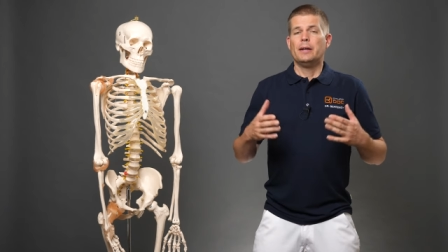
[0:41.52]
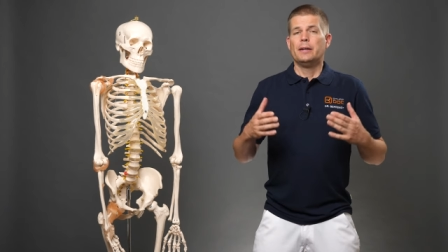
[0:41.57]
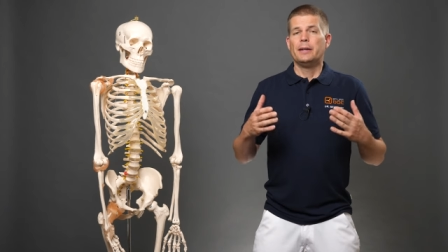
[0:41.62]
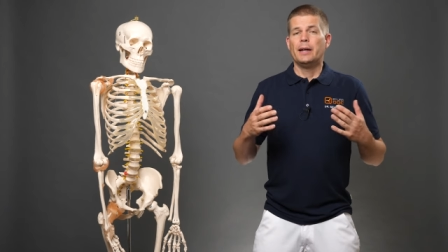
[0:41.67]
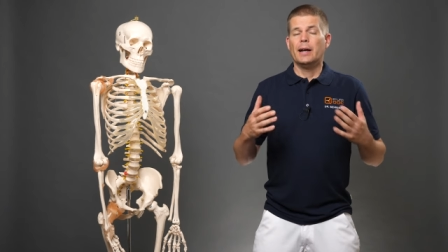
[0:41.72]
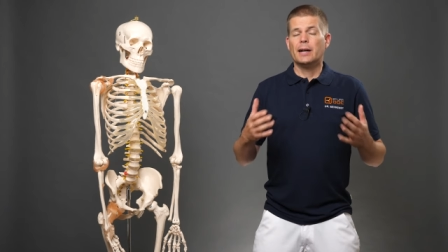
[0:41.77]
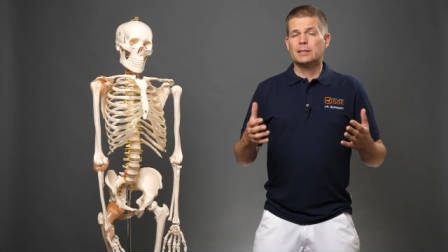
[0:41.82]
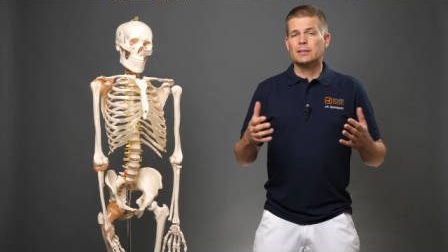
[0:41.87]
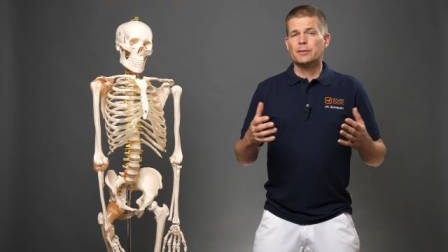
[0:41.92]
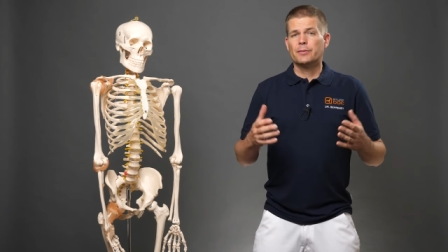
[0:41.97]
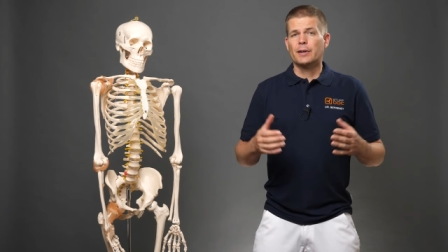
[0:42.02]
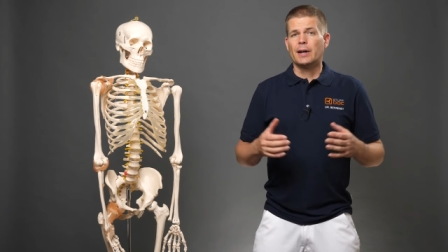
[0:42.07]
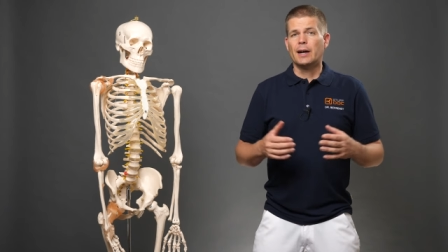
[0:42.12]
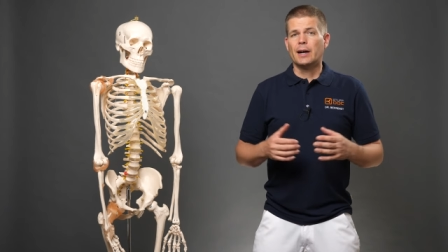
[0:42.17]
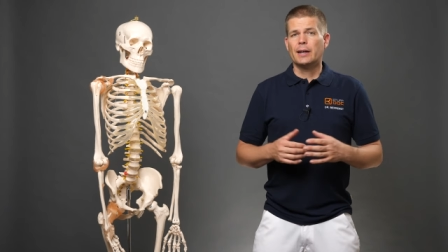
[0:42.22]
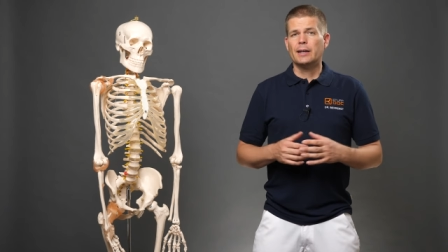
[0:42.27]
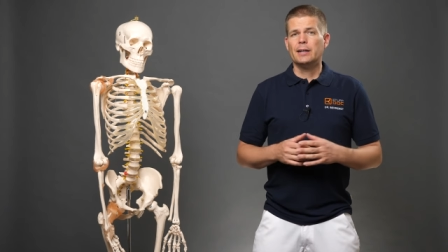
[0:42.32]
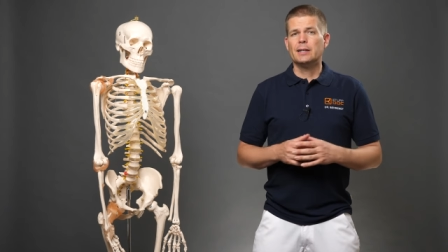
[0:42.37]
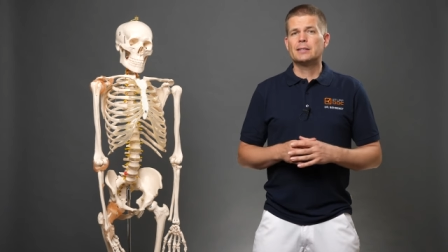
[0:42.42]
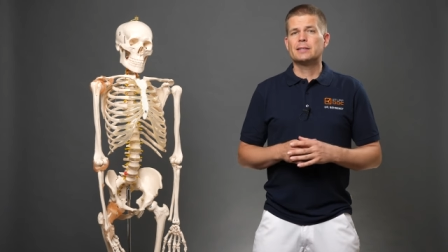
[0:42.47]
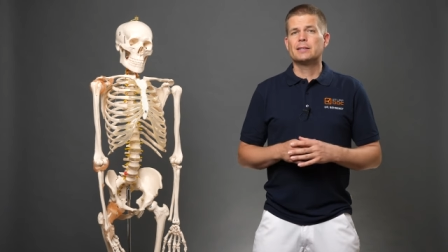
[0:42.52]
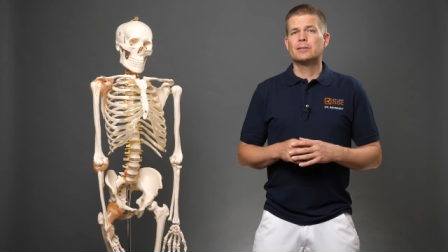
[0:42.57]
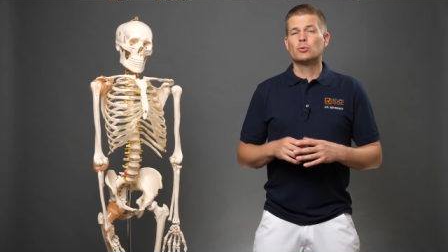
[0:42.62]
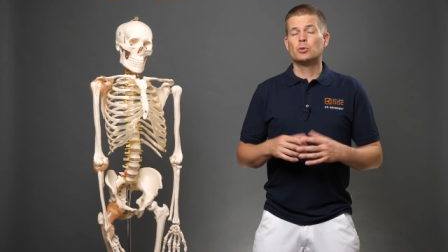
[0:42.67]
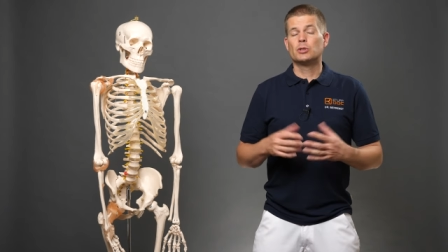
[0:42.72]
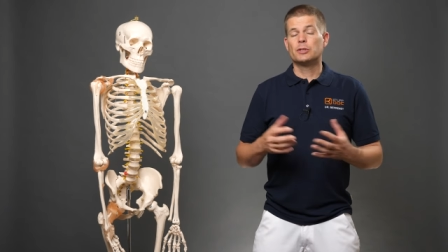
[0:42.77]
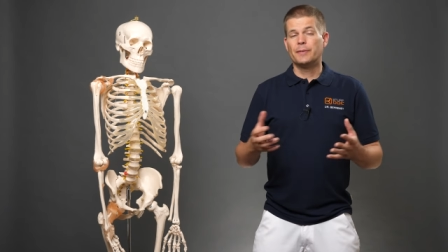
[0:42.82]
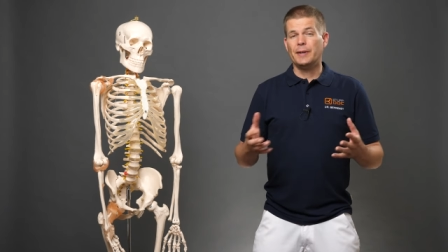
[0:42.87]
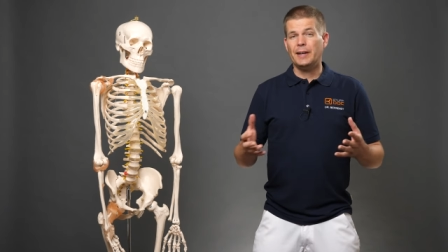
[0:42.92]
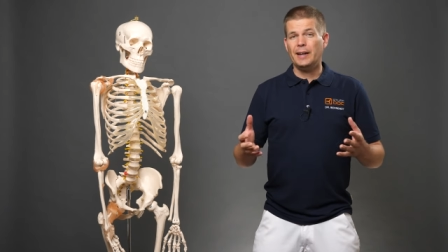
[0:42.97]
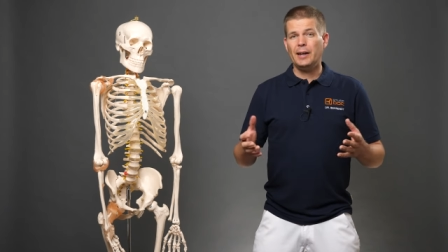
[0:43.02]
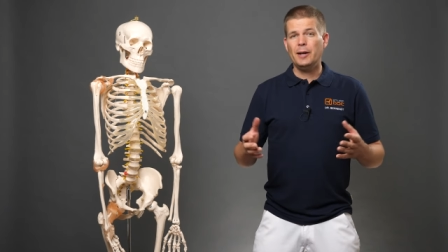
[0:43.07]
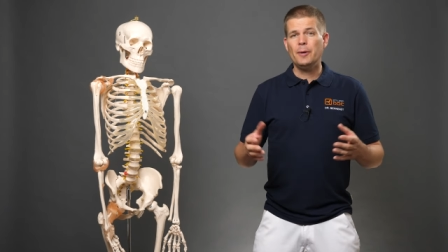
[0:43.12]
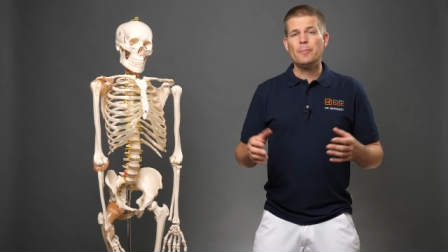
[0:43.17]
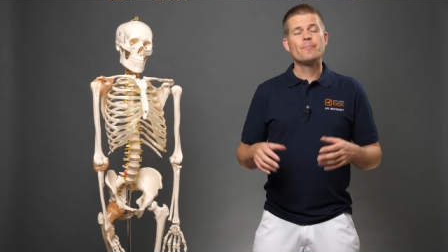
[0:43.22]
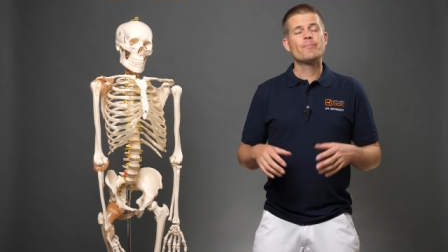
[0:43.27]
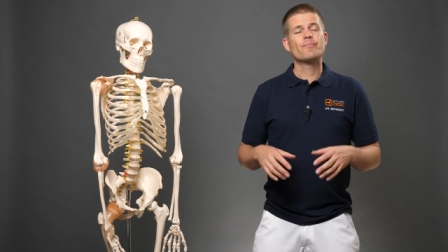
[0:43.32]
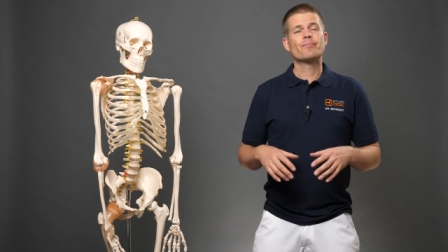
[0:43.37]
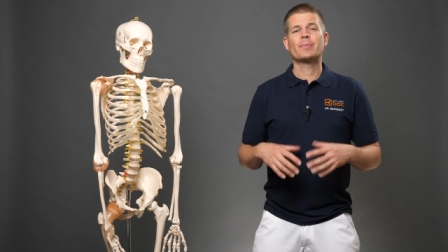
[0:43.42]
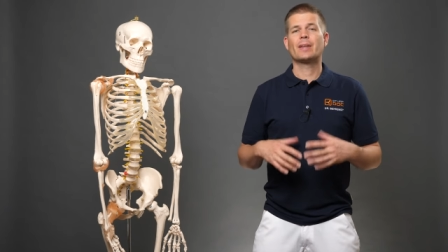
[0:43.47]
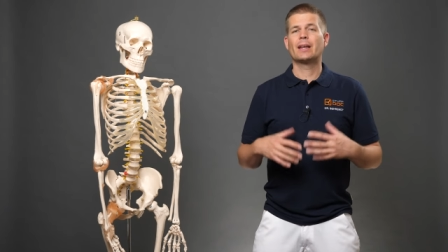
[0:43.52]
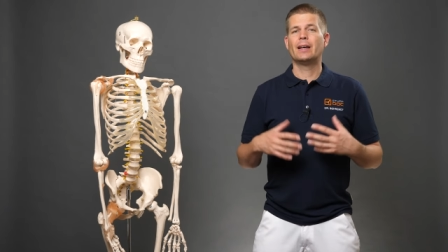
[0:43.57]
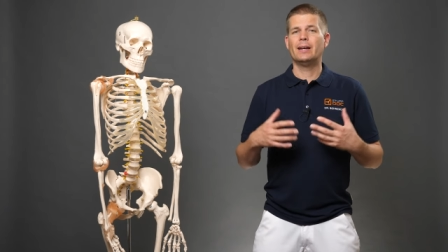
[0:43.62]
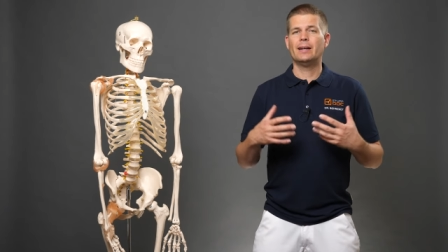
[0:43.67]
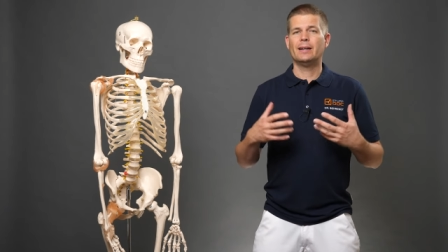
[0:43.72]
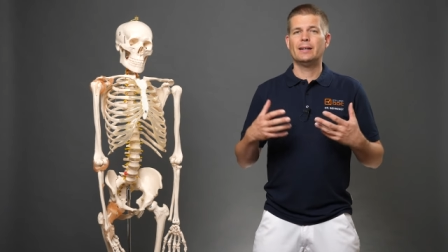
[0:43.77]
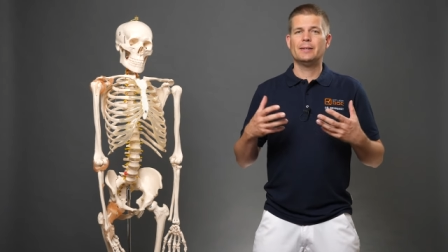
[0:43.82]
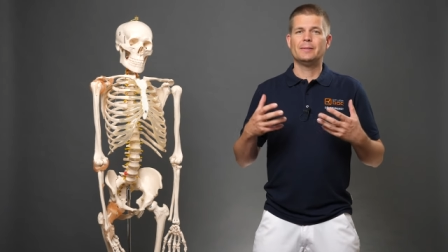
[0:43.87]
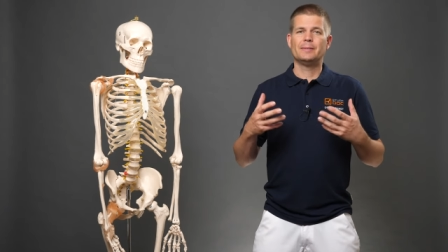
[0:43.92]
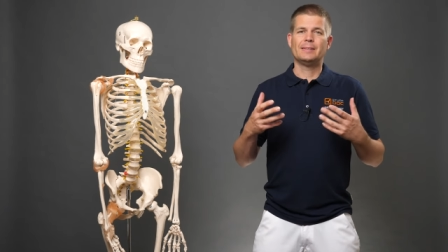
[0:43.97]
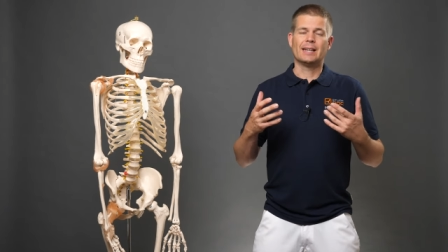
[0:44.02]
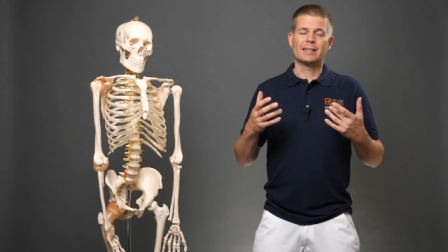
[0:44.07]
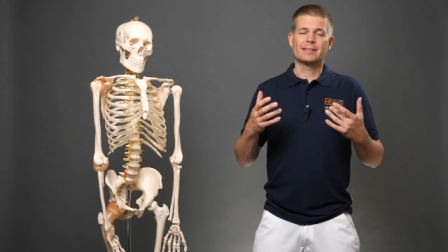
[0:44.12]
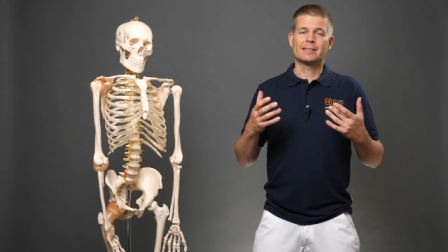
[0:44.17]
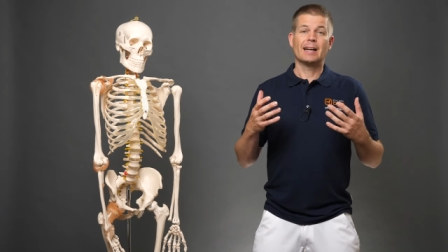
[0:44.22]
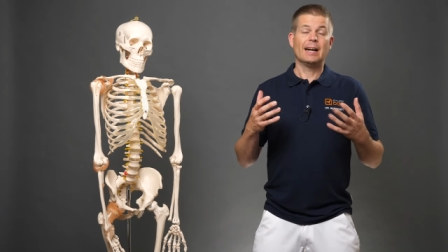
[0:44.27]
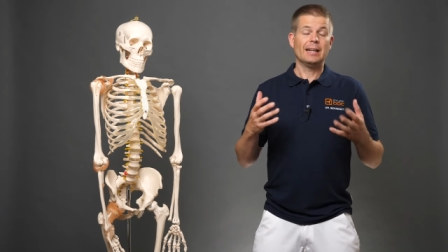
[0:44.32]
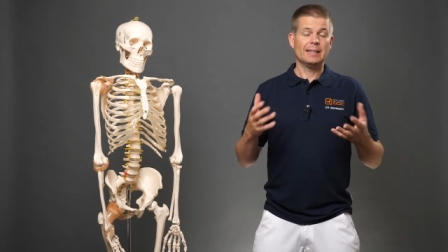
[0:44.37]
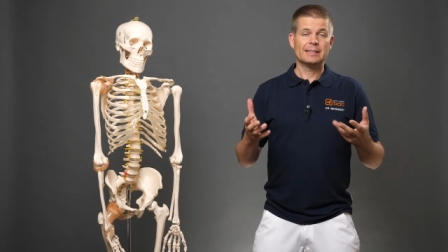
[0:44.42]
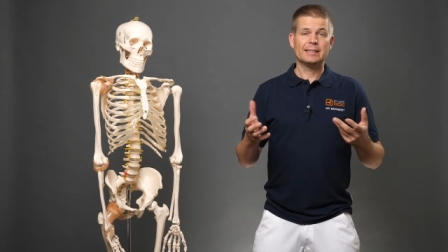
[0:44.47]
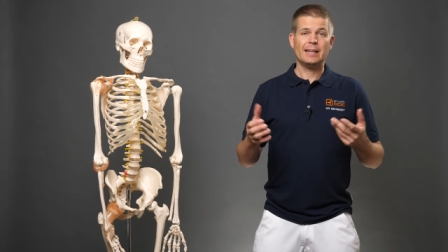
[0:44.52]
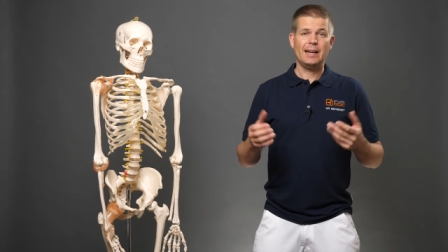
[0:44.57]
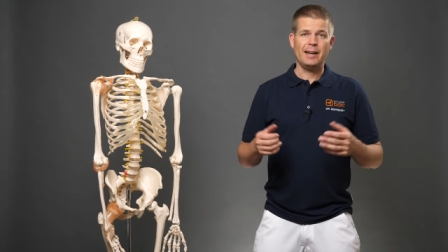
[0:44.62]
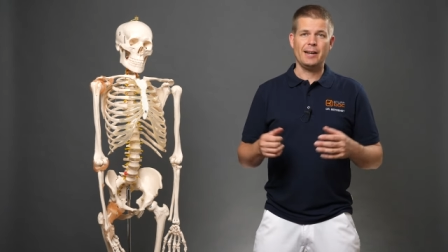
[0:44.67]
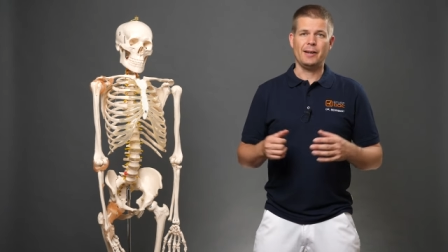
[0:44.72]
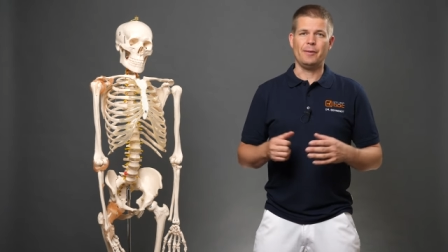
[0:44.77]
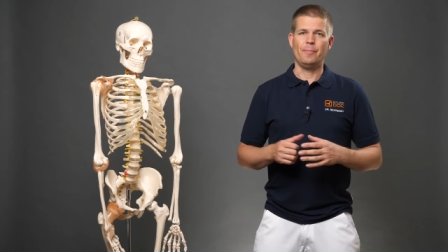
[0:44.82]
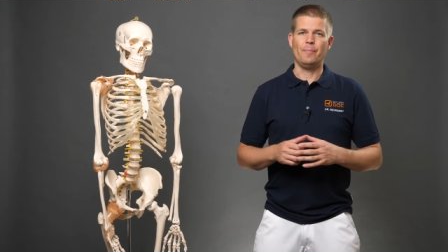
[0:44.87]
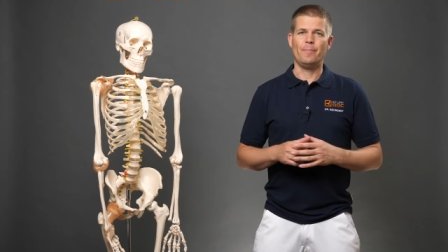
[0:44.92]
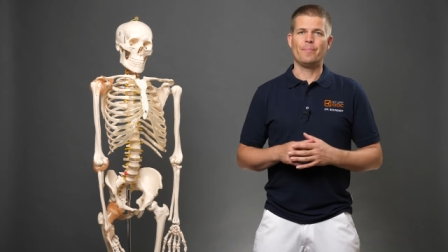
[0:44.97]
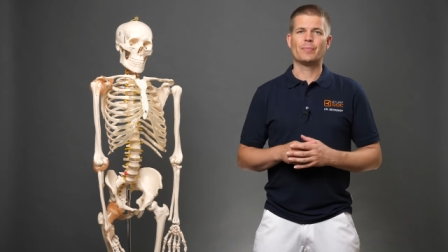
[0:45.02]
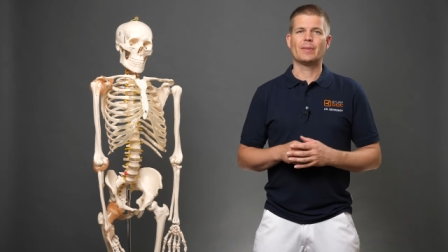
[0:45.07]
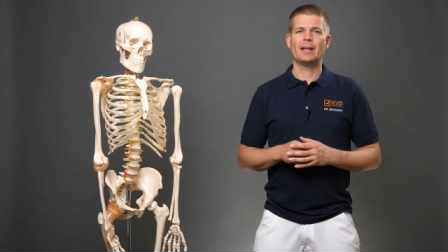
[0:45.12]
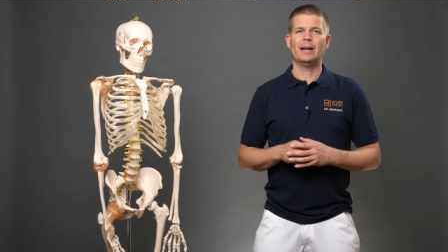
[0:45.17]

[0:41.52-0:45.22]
Die erste Frage ist, tut es weh? Äh, das kann sein.